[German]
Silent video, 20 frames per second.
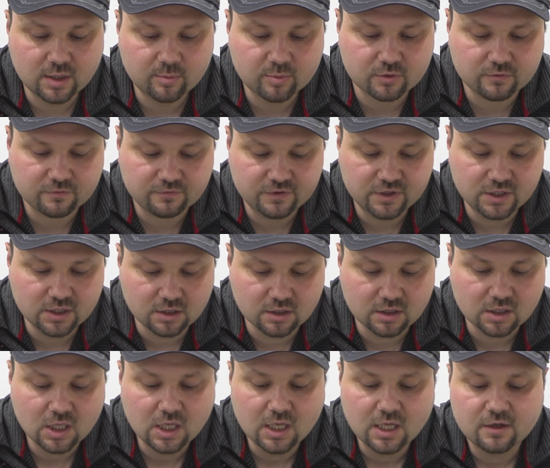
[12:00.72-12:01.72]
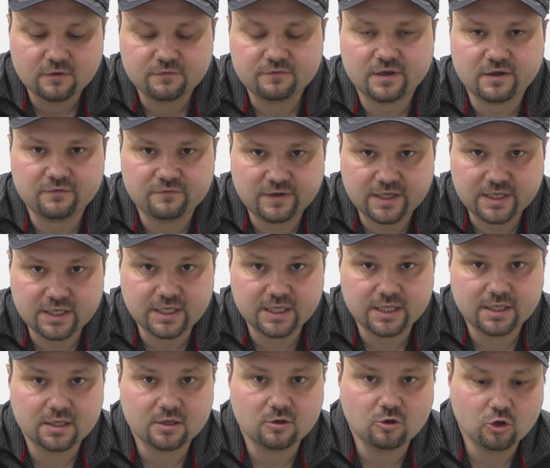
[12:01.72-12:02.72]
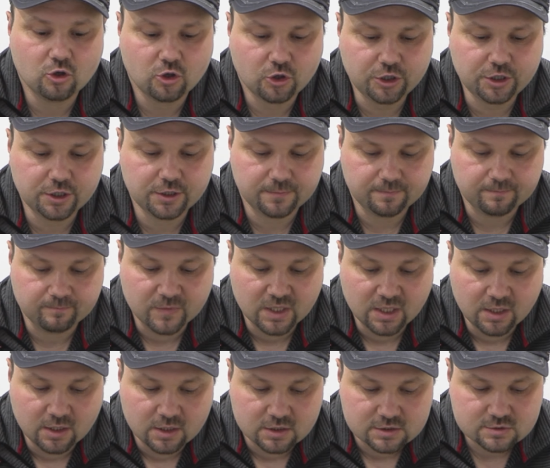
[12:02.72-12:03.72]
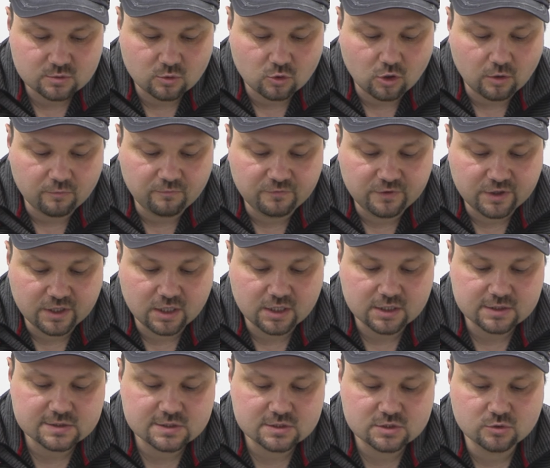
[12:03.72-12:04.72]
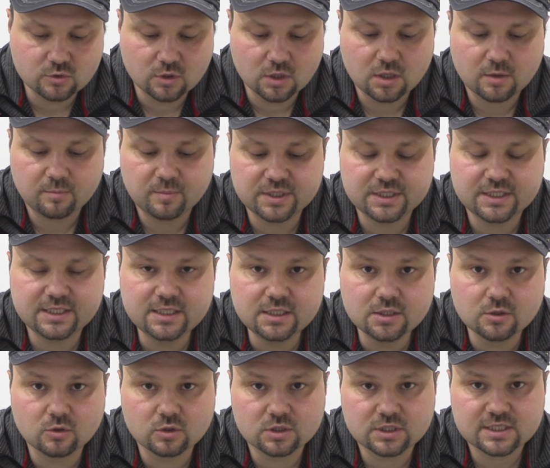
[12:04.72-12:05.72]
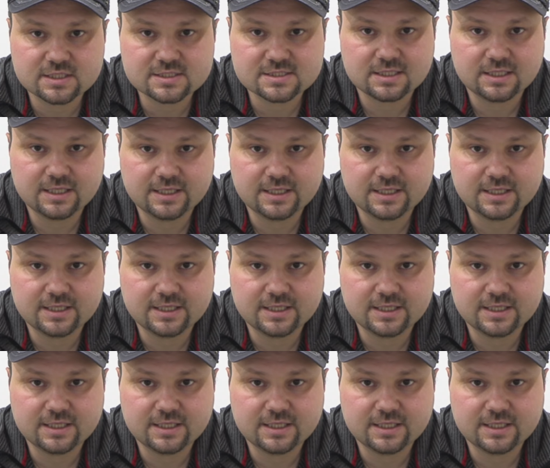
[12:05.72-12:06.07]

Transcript: der Profile verwenden können. So kommen wir zur Bedienung des